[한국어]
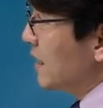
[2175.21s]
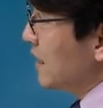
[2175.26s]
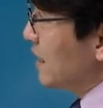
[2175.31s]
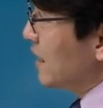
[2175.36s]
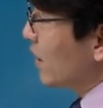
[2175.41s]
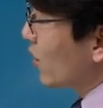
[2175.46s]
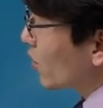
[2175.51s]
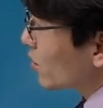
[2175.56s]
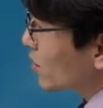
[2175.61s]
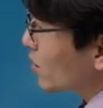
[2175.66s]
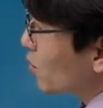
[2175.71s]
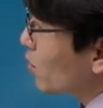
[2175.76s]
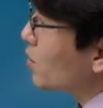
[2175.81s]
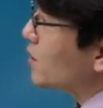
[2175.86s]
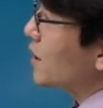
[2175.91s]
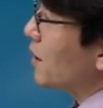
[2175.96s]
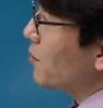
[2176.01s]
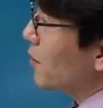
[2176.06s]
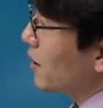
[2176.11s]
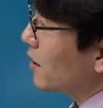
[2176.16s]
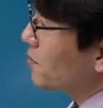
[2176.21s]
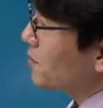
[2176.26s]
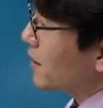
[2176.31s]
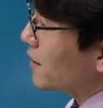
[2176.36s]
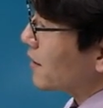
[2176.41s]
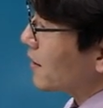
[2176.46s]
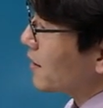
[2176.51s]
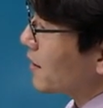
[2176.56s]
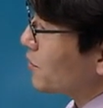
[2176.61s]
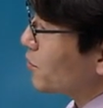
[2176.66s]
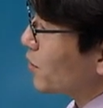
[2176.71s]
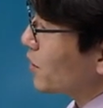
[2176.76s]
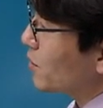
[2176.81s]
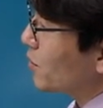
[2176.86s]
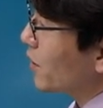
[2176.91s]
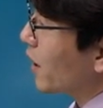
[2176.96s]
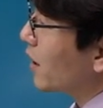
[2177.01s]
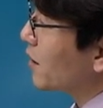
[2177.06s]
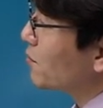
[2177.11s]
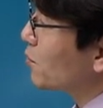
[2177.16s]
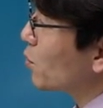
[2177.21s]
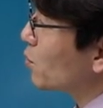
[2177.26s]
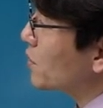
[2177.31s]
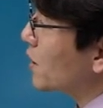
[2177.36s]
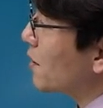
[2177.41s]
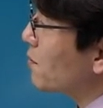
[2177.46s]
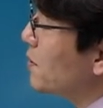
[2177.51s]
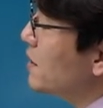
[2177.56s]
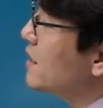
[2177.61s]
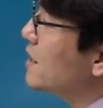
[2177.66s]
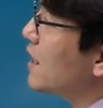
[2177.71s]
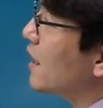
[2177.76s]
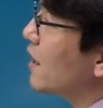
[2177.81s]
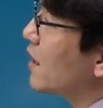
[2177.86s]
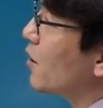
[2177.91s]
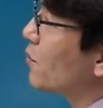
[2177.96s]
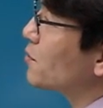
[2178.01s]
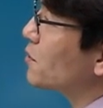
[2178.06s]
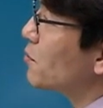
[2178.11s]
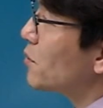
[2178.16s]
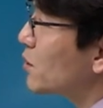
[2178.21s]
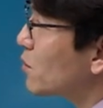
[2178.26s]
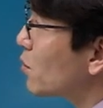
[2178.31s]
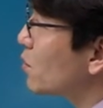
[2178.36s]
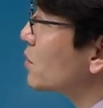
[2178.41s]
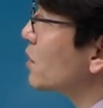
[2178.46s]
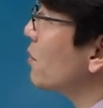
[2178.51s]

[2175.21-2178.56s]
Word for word: 이것도 재발급 대상이 될 수 있죠. 예금통장에 빈자리가 없으면 또